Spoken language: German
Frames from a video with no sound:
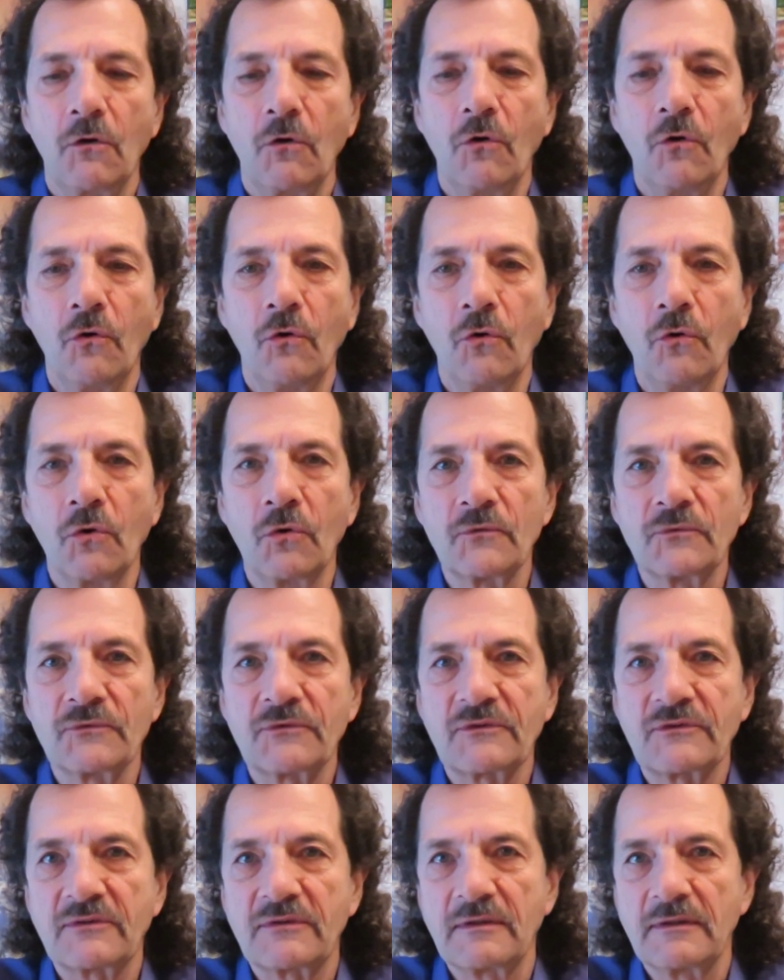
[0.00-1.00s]

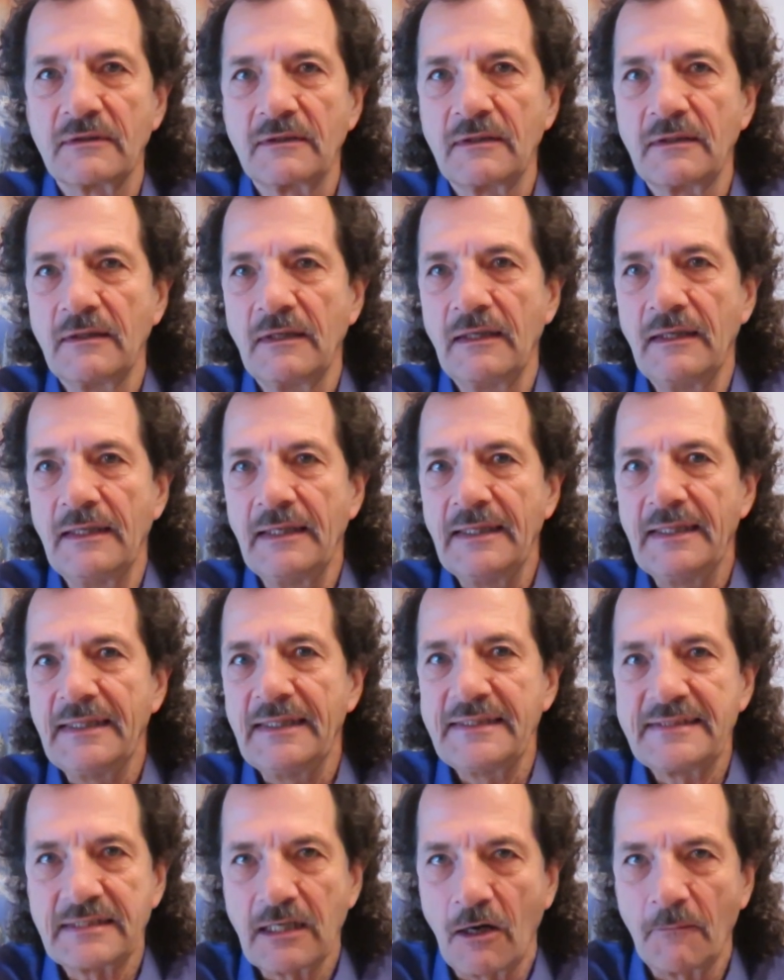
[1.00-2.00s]
Und
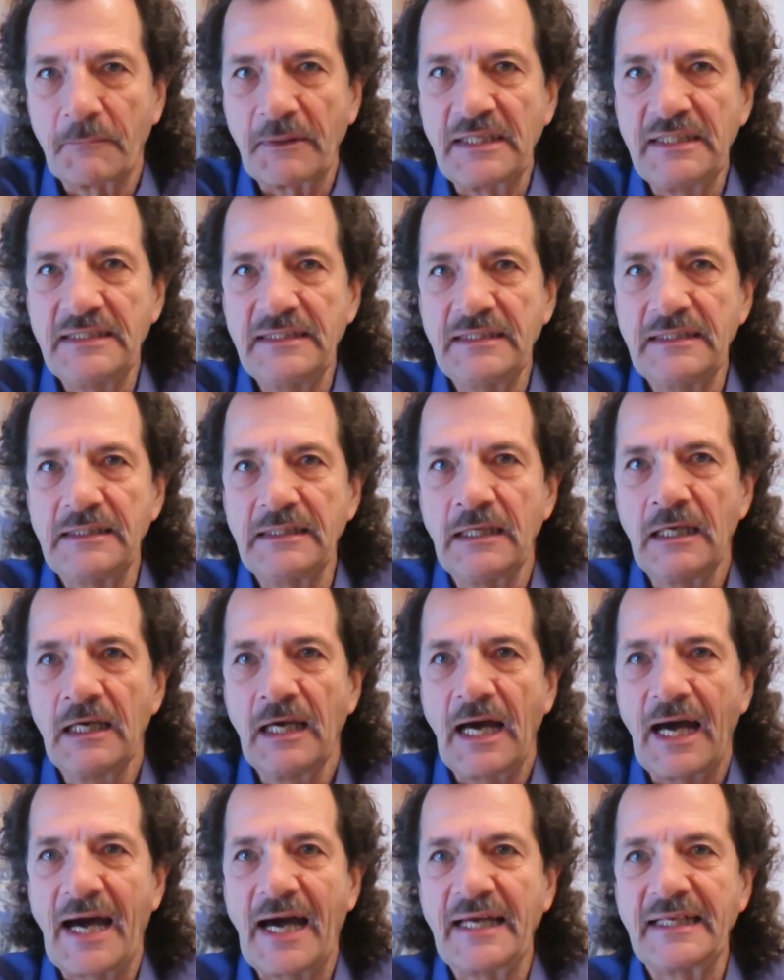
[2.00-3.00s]
ich habe nie
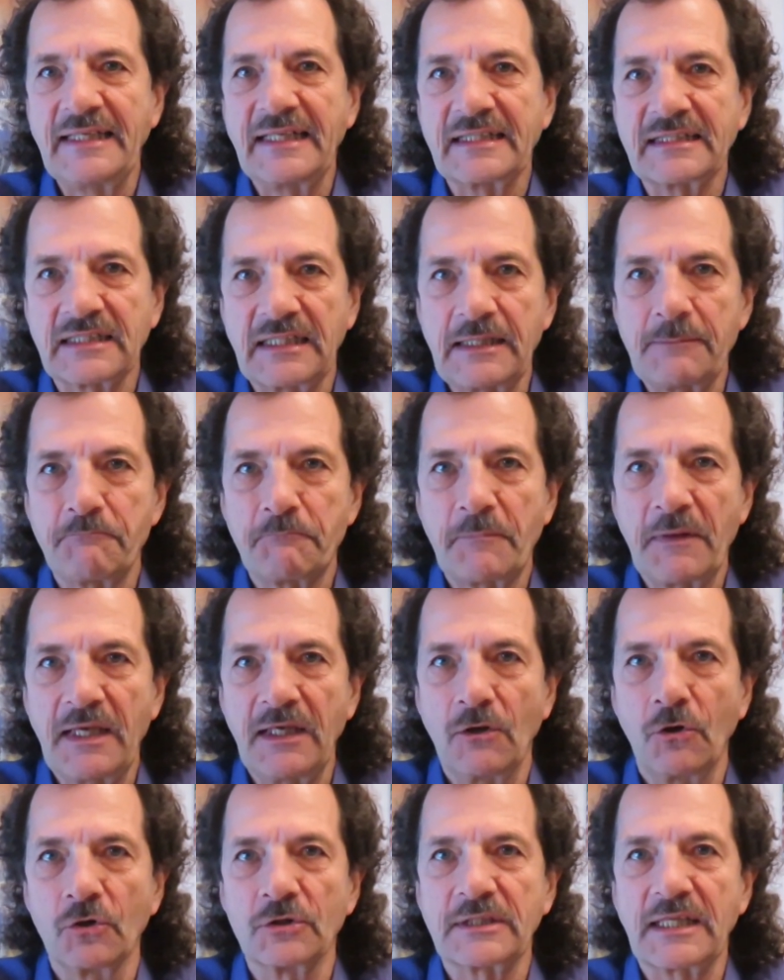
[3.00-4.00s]
eine
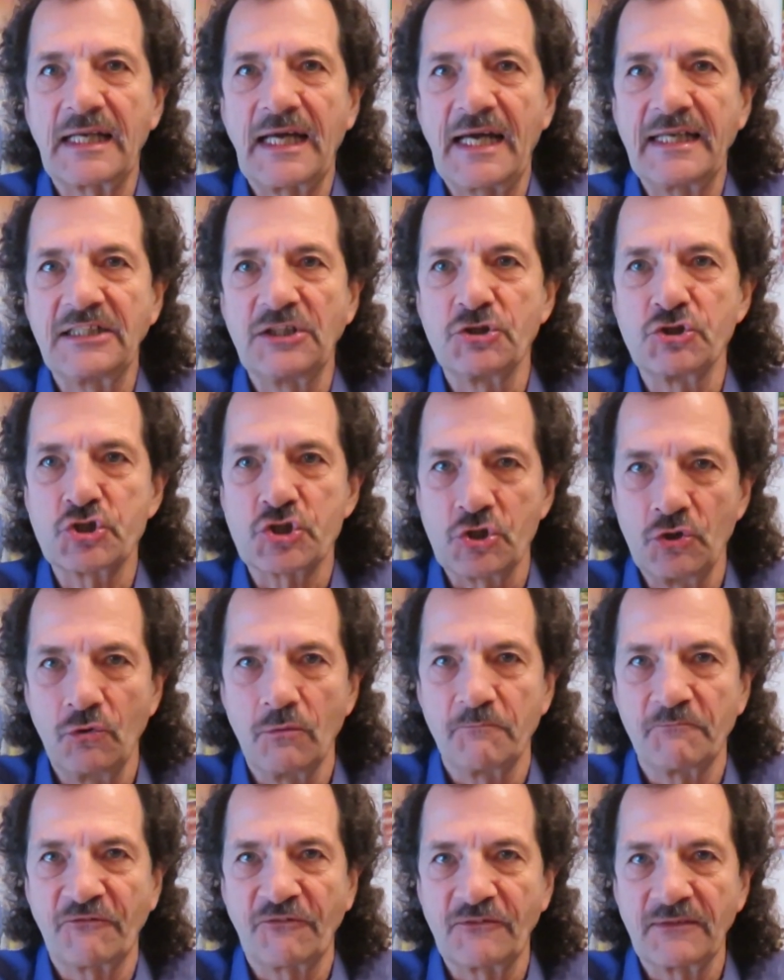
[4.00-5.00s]
Grippe oder einen
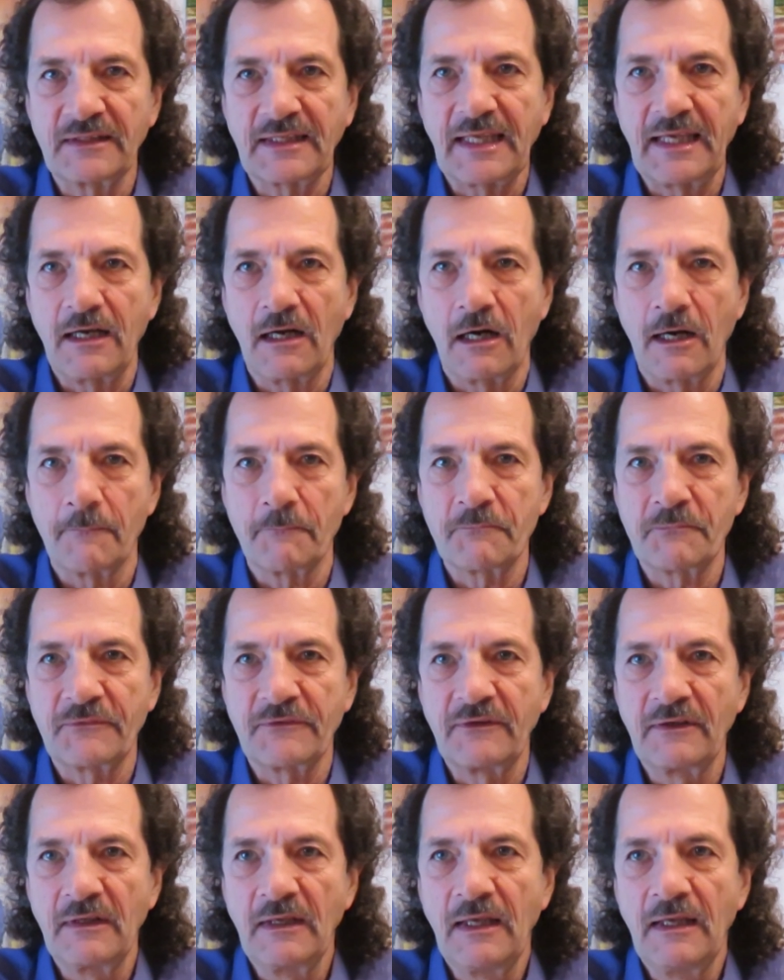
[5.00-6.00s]
Schnupfen
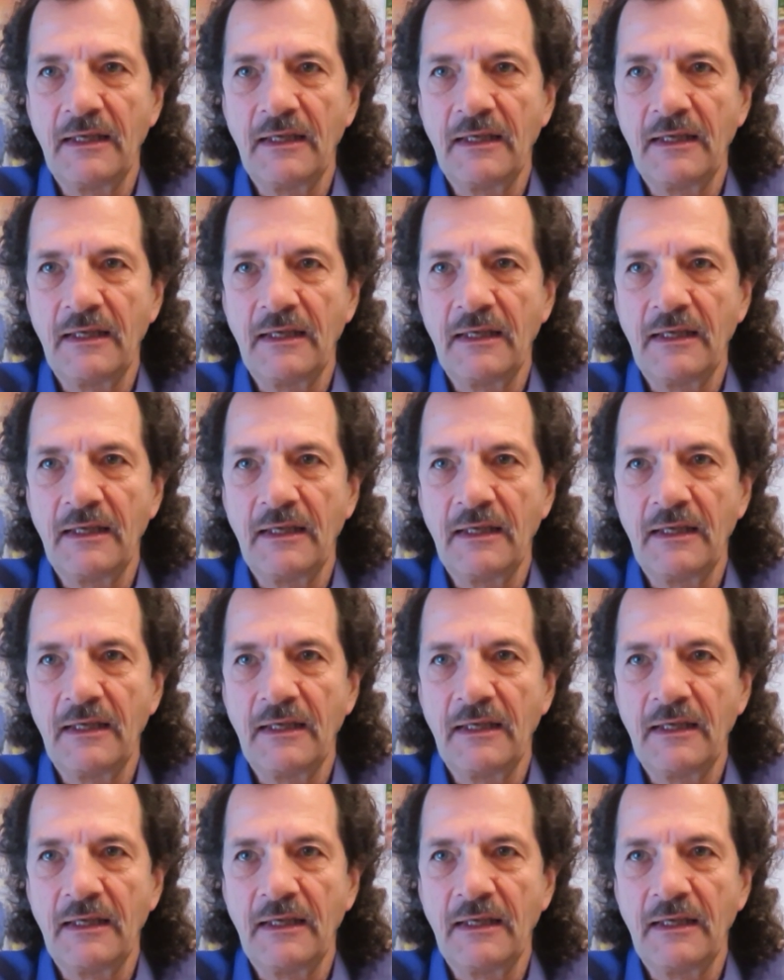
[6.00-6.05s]
gehabt